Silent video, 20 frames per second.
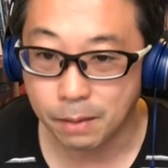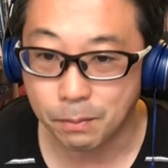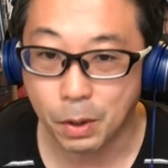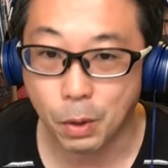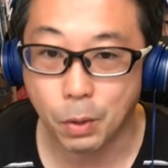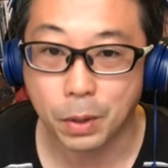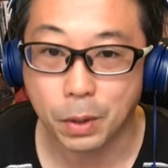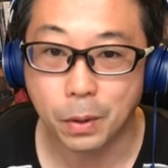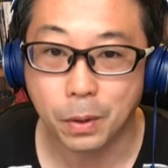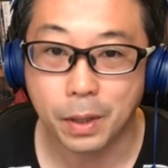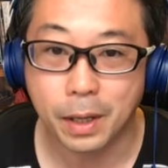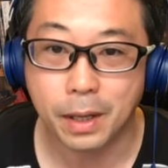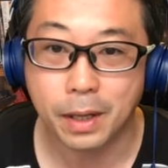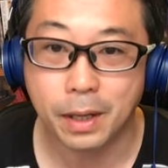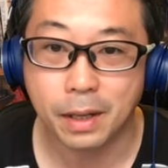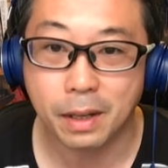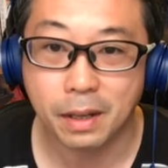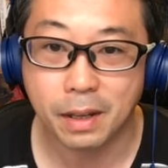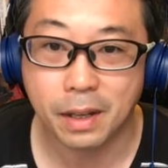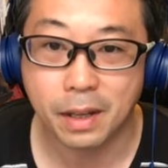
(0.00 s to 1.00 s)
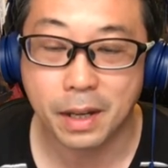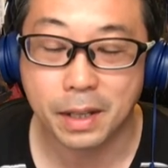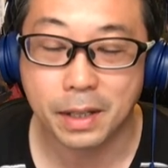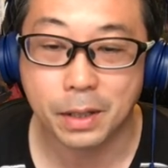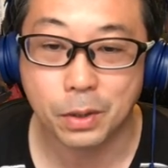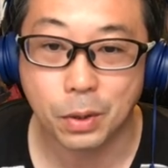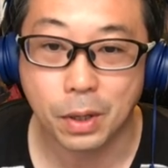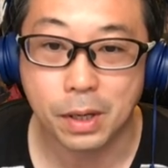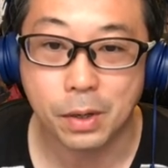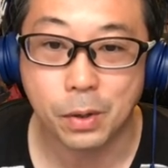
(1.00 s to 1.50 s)
まあ、他の、えー、課
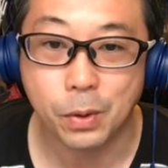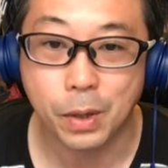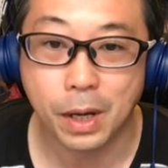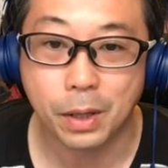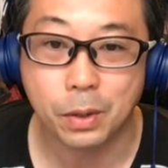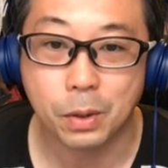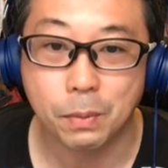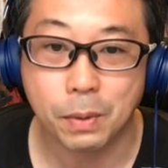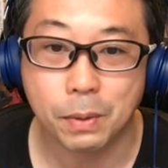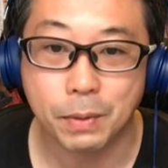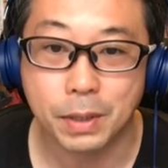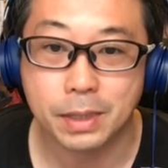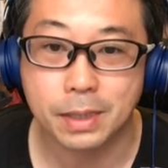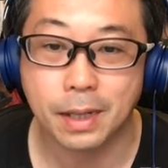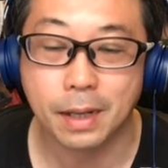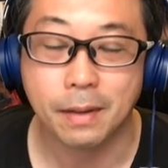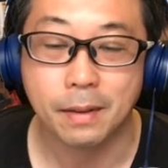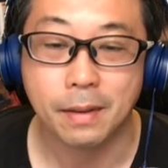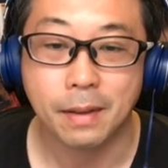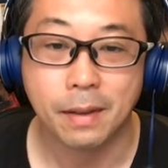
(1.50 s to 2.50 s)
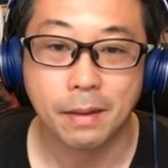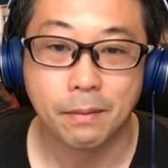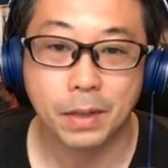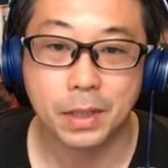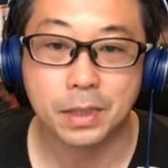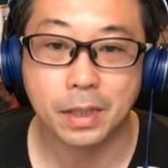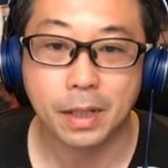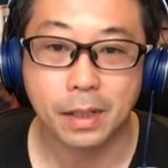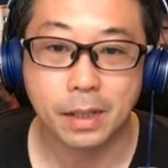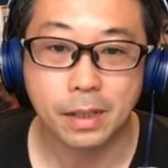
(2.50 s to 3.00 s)
題とかいろいろあると思いますが、ま
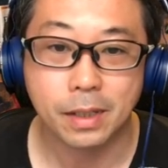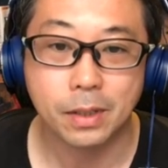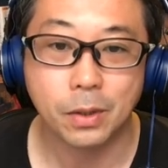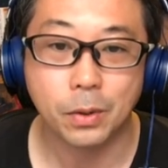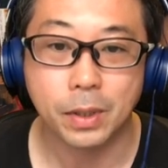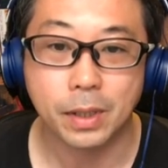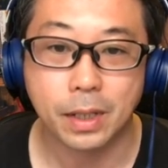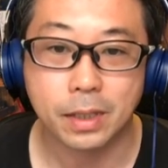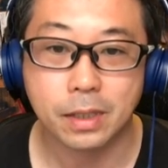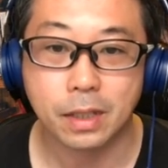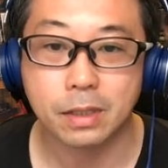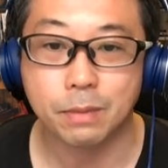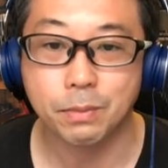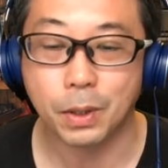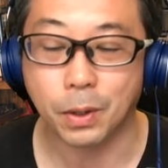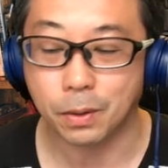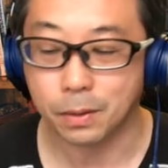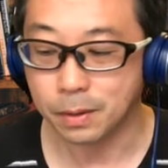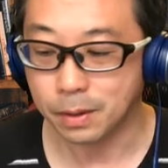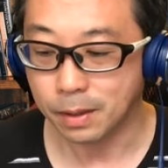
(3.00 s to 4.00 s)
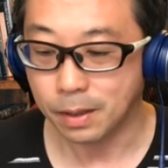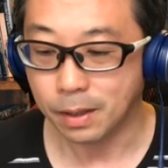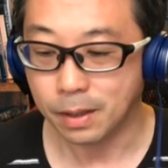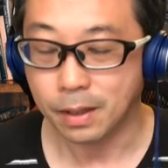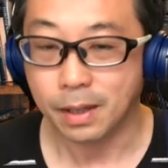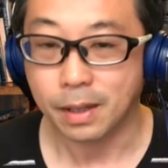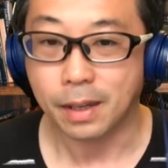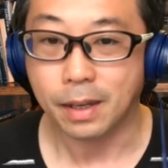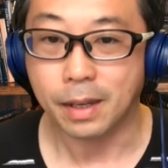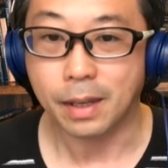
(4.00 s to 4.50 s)
ずは良い夏休みを、
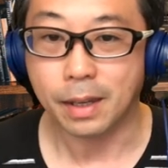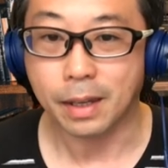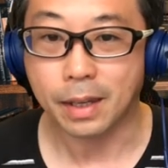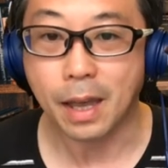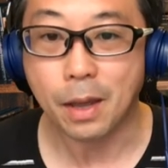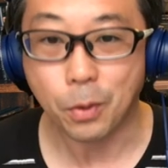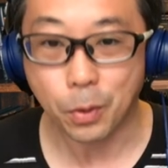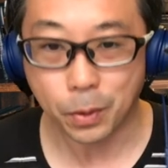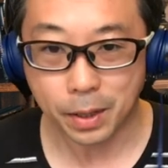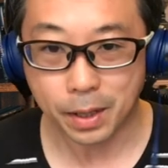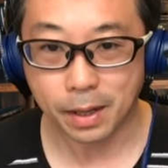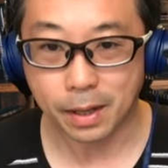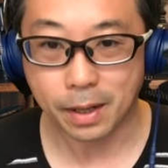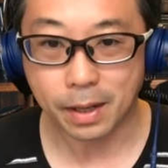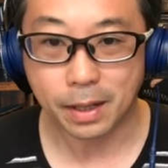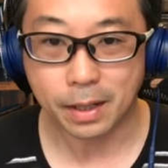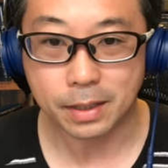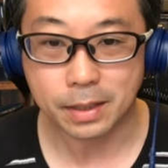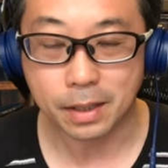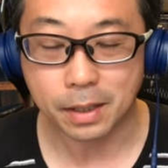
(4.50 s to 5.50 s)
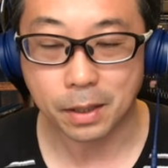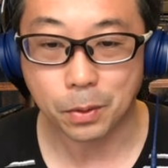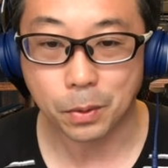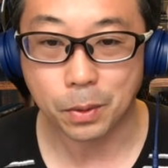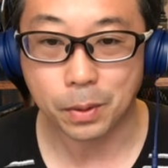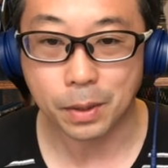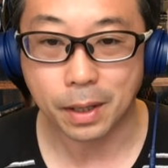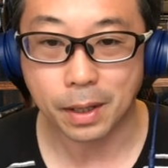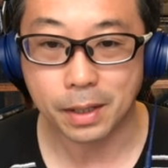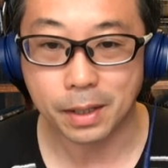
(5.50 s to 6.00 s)
えー、健康で、えー、新型
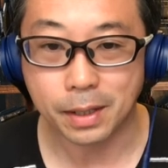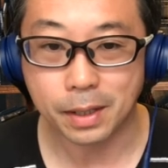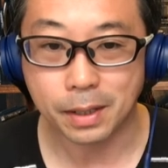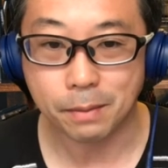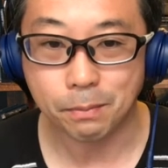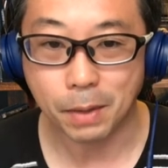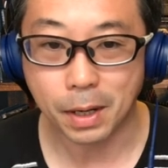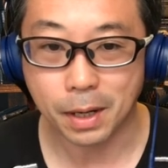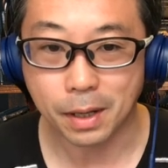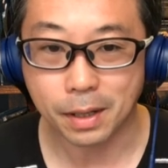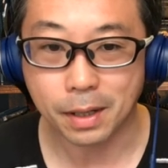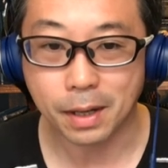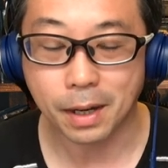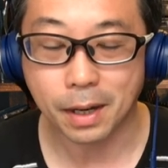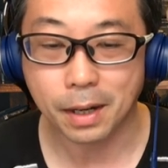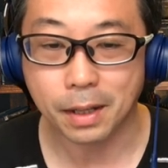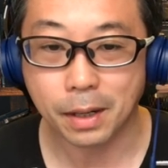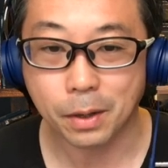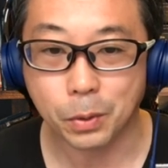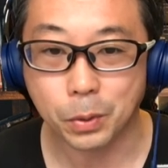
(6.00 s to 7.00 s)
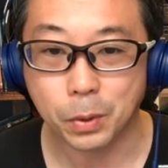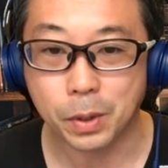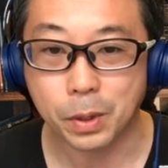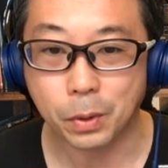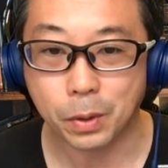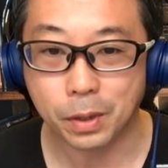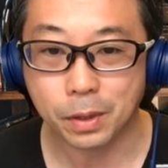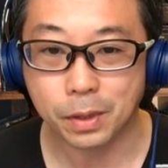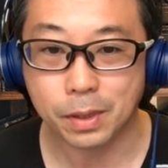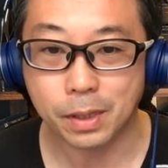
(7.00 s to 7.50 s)
コロナに、まあ、かからないことを
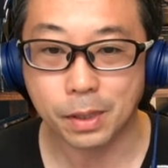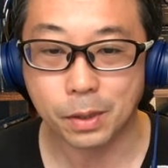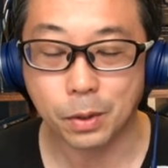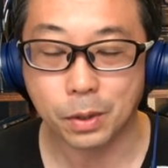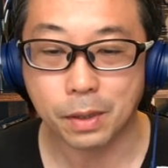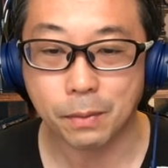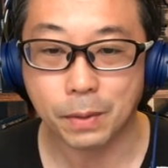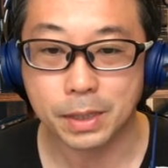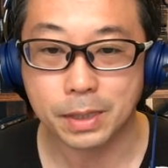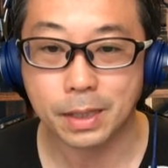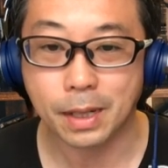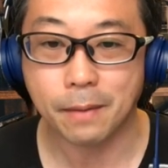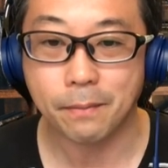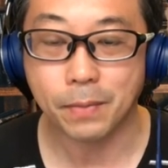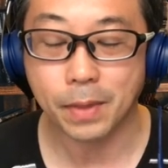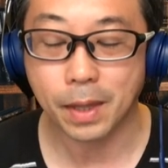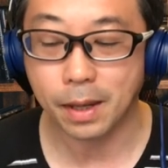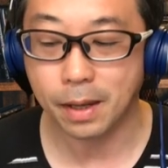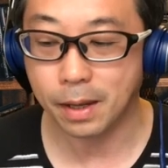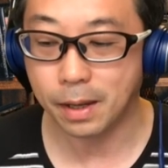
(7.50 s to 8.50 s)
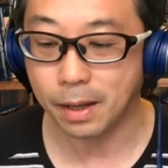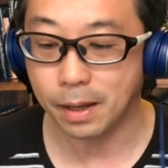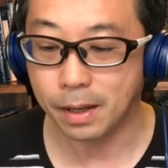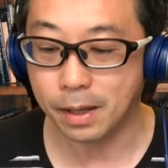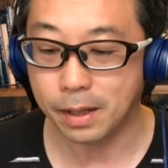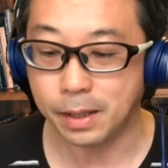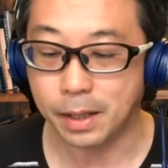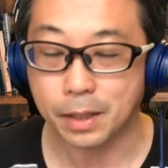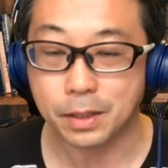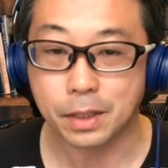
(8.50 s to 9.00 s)
祈り、祈ってますが、
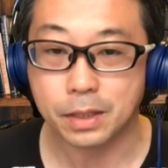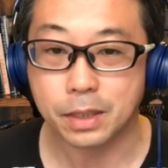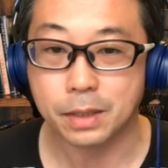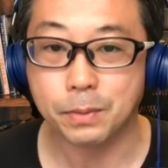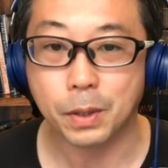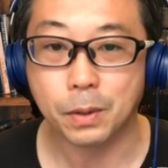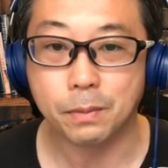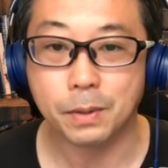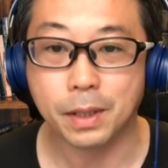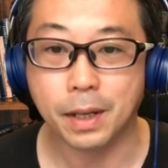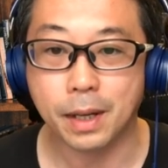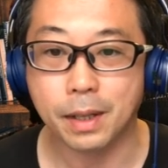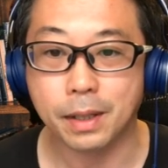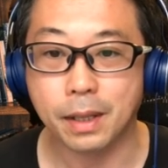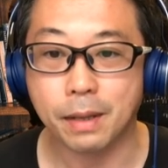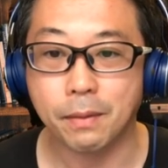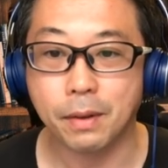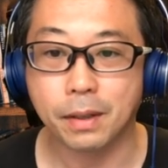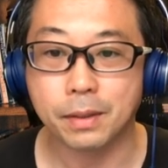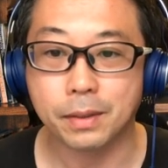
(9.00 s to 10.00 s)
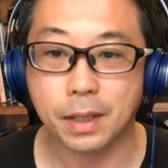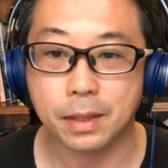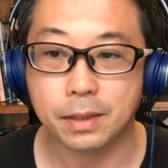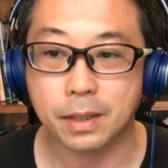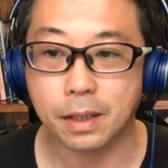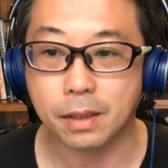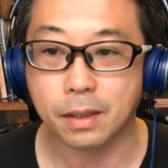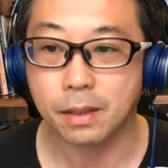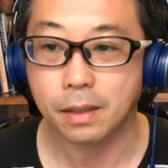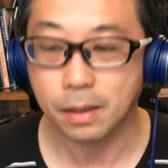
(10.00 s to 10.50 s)
えー、いい夏休みを迎えてくだ
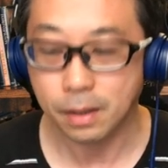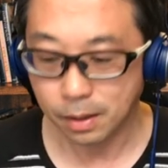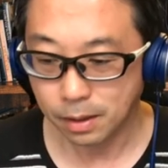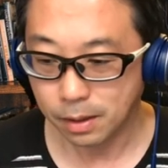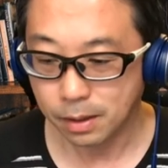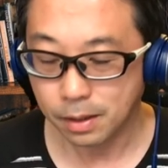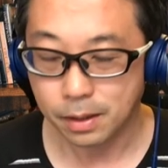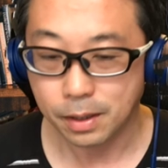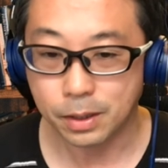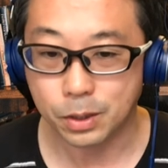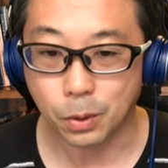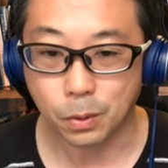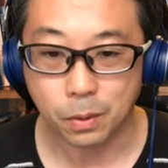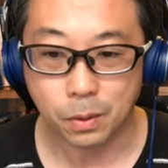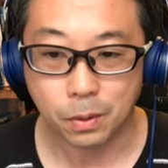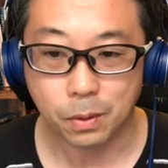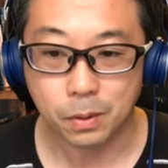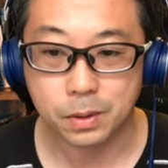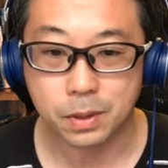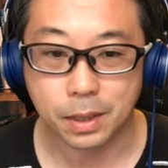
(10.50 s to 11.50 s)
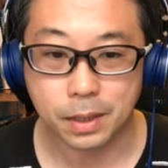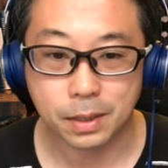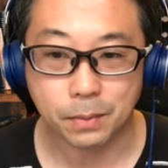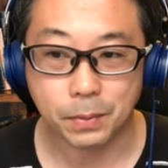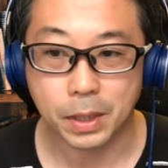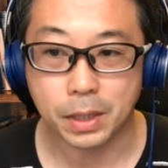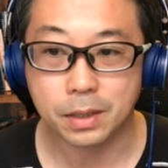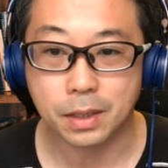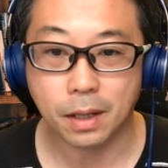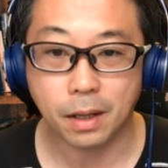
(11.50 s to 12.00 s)
さい。以上、お疲れ
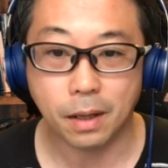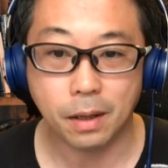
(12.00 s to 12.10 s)
様でした。